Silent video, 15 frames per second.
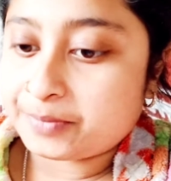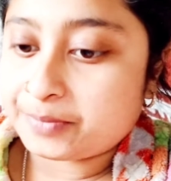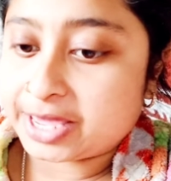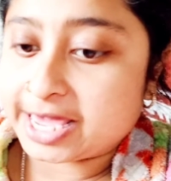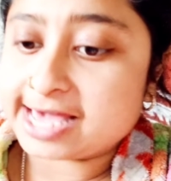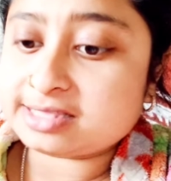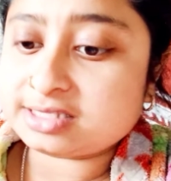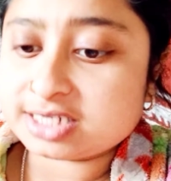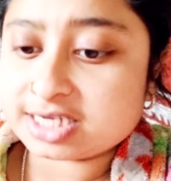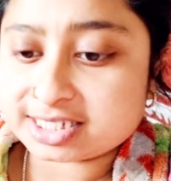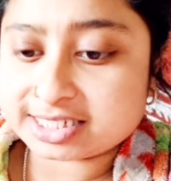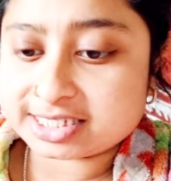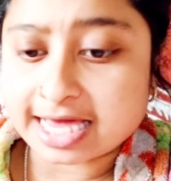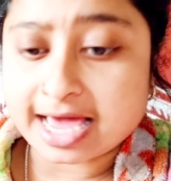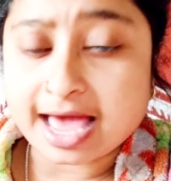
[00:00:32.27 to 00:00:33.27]

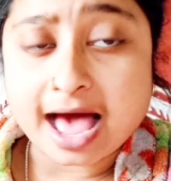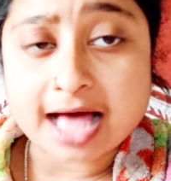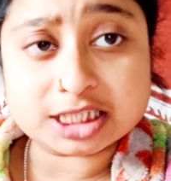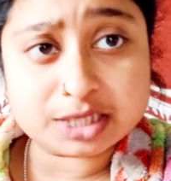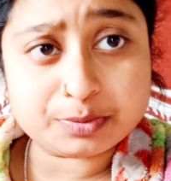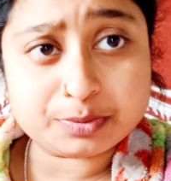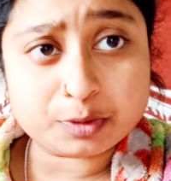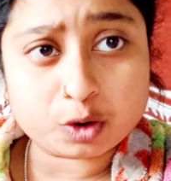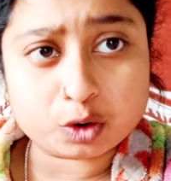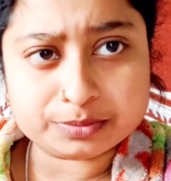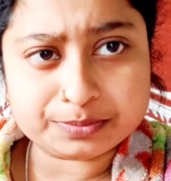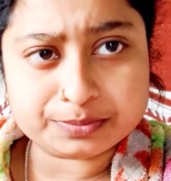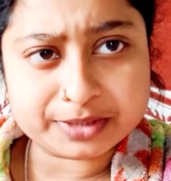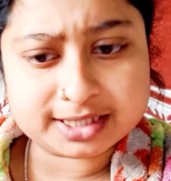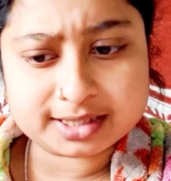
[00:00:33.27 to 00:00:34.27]
পেয়েছি যে
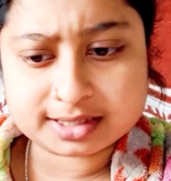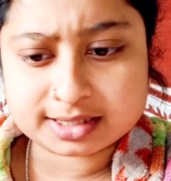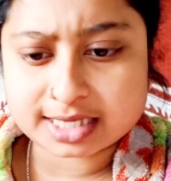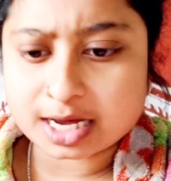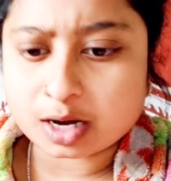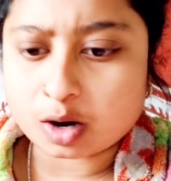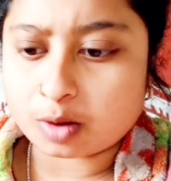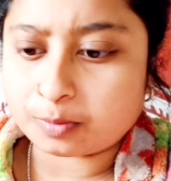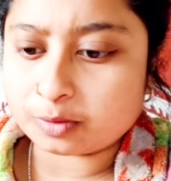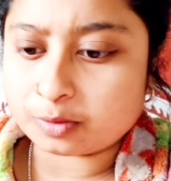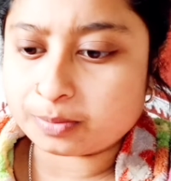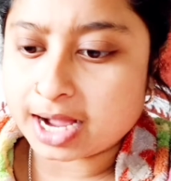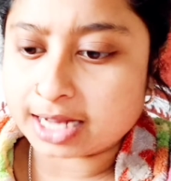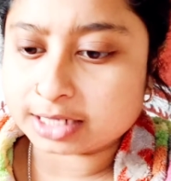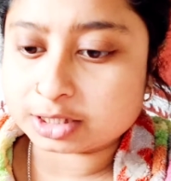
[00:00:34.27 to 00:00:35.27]
আজীবন মিথ্যে
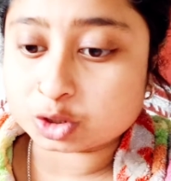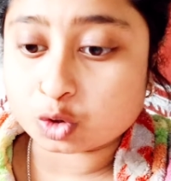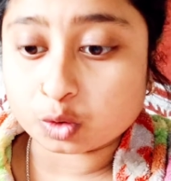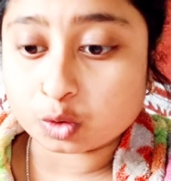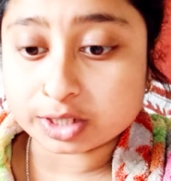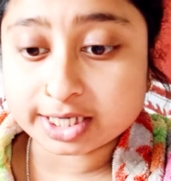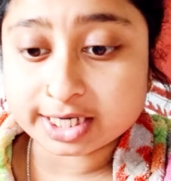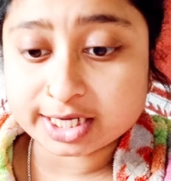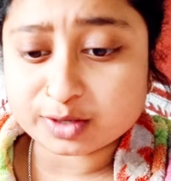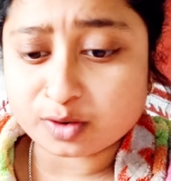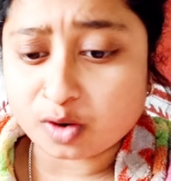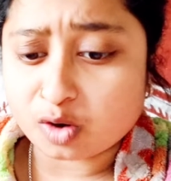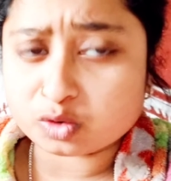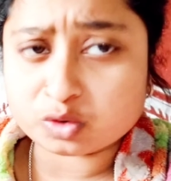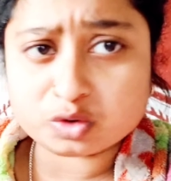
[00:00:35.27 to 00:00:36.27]
অপবাদ করিনি
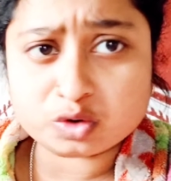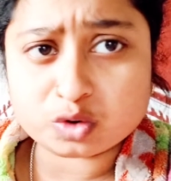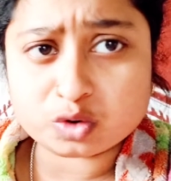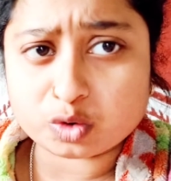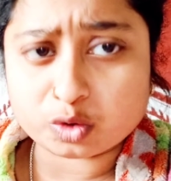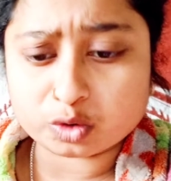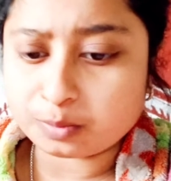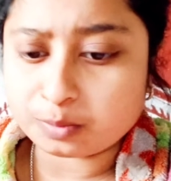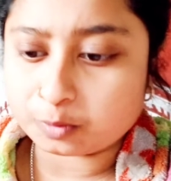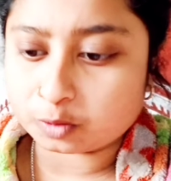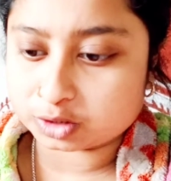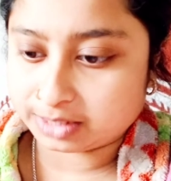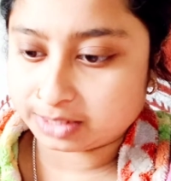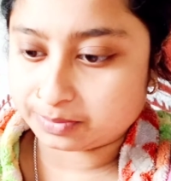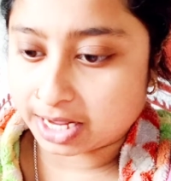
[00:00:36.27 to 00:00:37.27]
কখনো কোনো
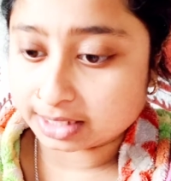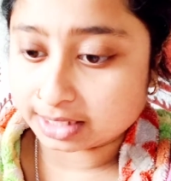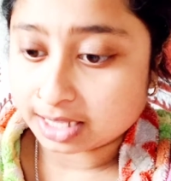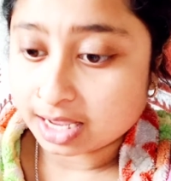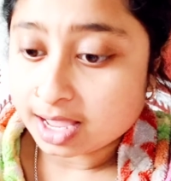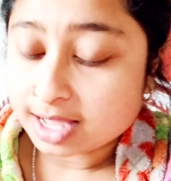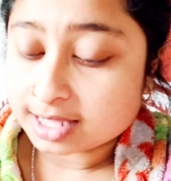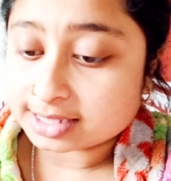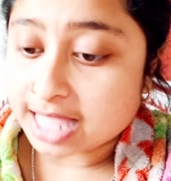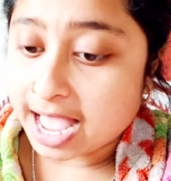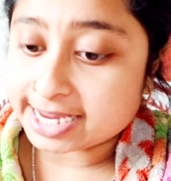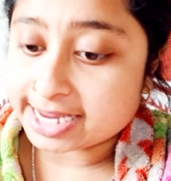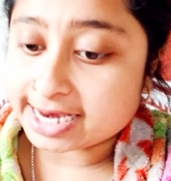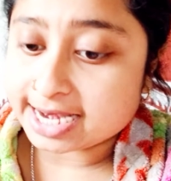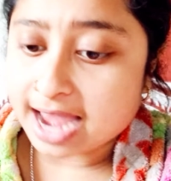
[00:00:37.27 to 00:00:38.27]
প্রতিবাদ
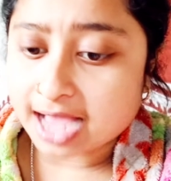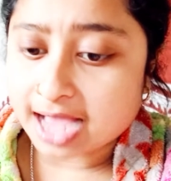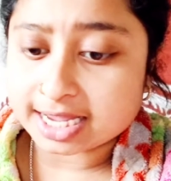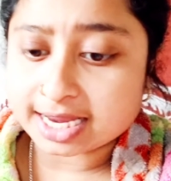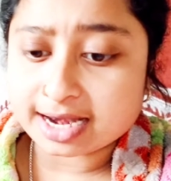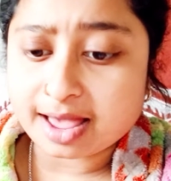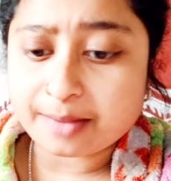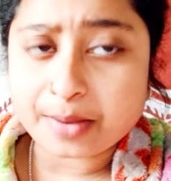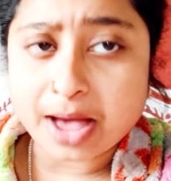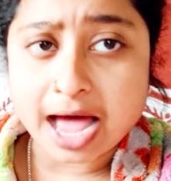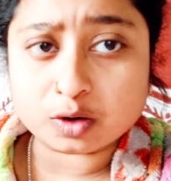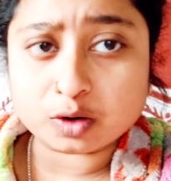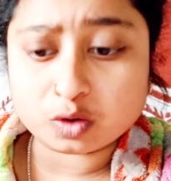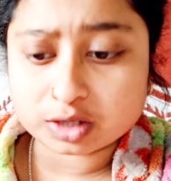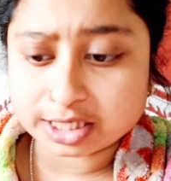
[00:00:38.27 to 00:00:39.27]
তাই লাগে না
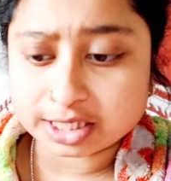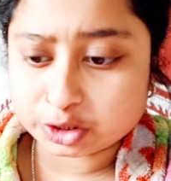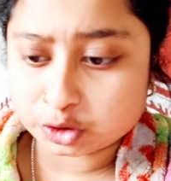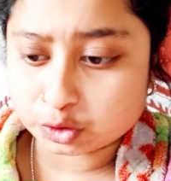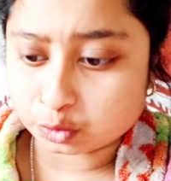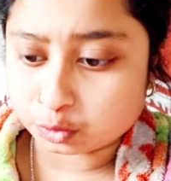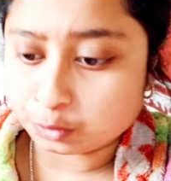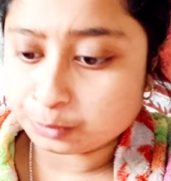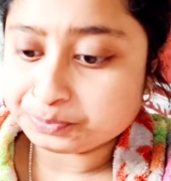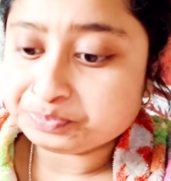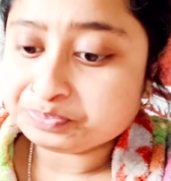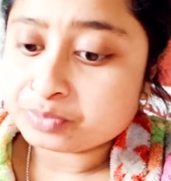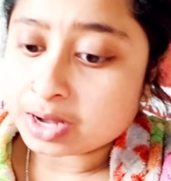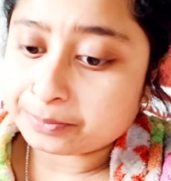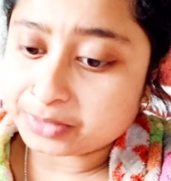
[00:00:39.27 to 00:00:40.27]
ভালো কিছু
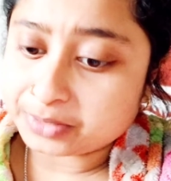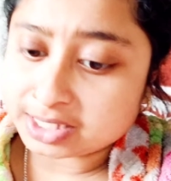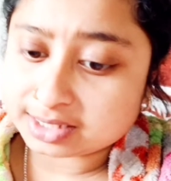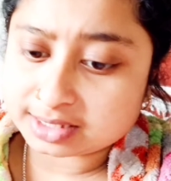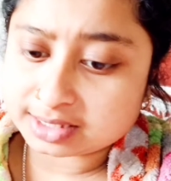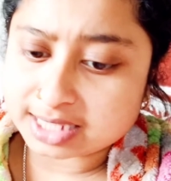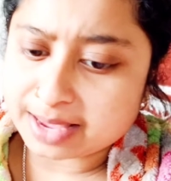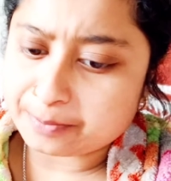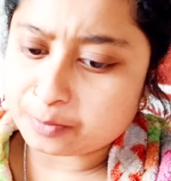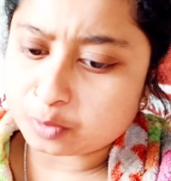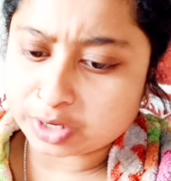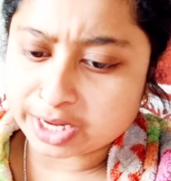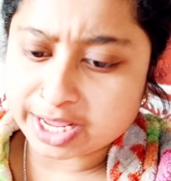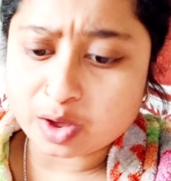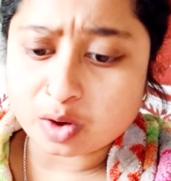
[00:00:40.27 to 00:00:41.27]
মিথ্যে
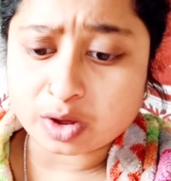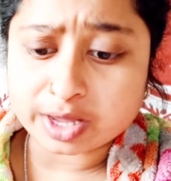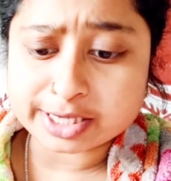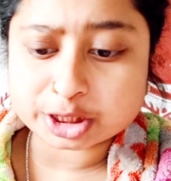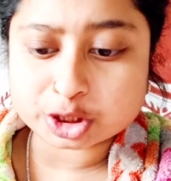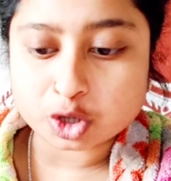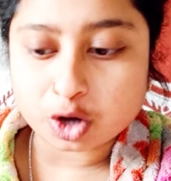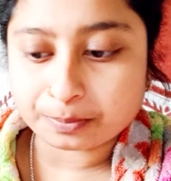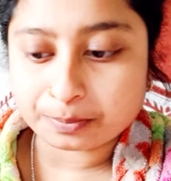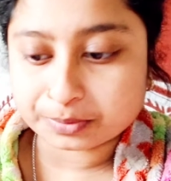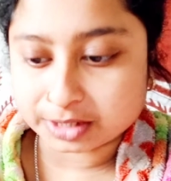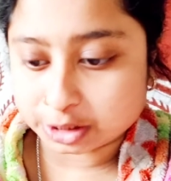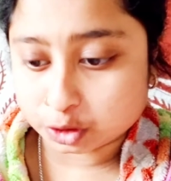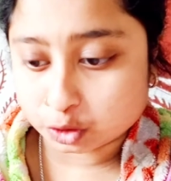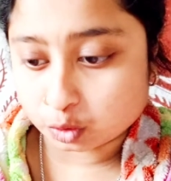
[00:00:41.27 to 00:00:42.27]
মনে হয় সব
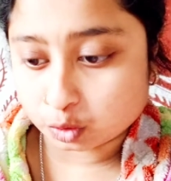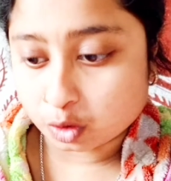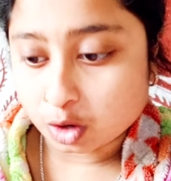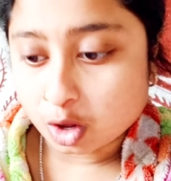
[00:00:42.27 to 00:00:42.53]
কিছু